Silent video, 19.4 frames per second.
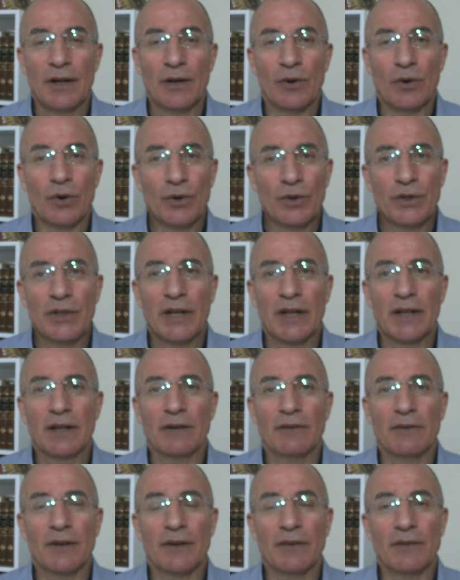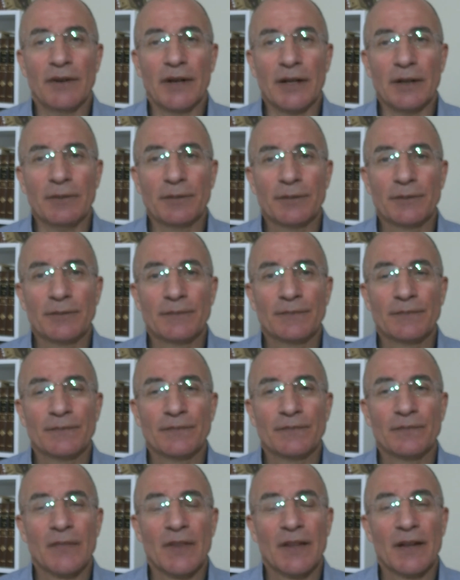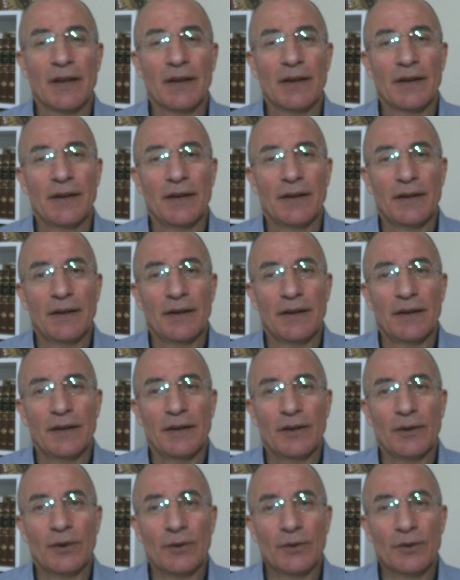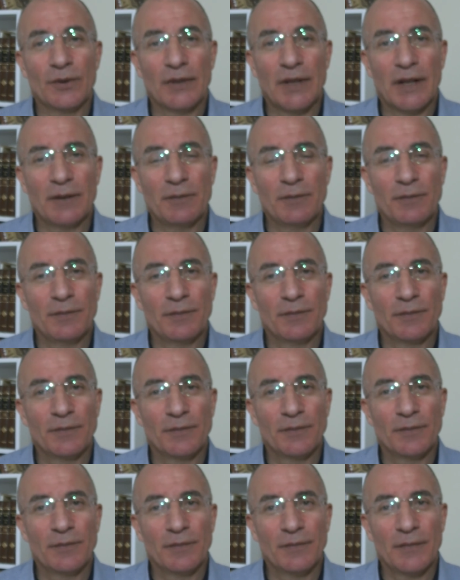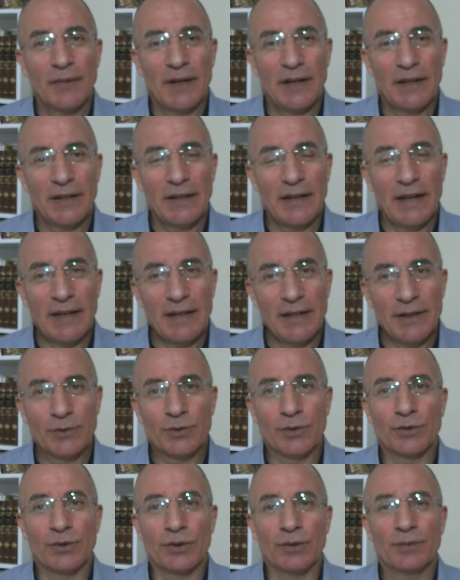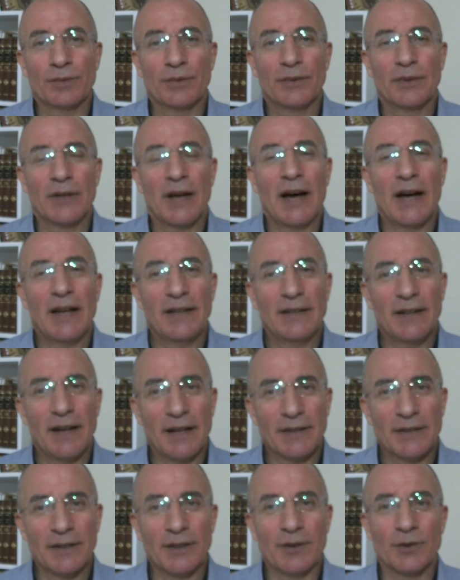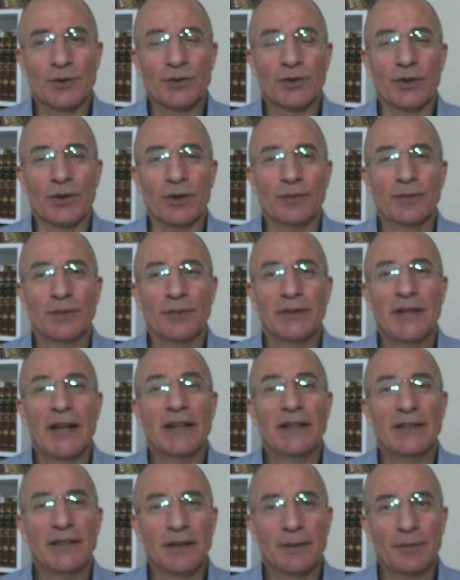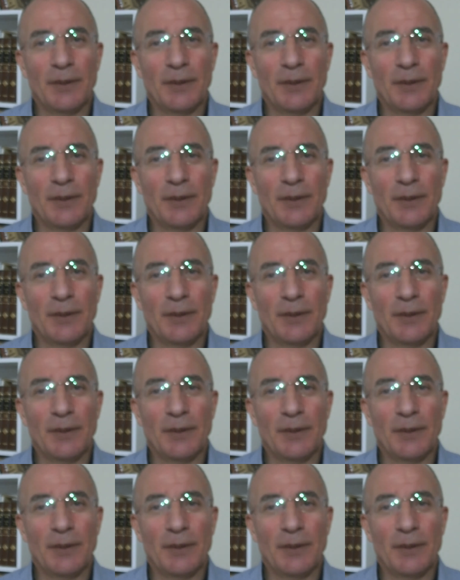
Onun yanına varıp, onunla elini tutup, halini hatırını sorup, derdini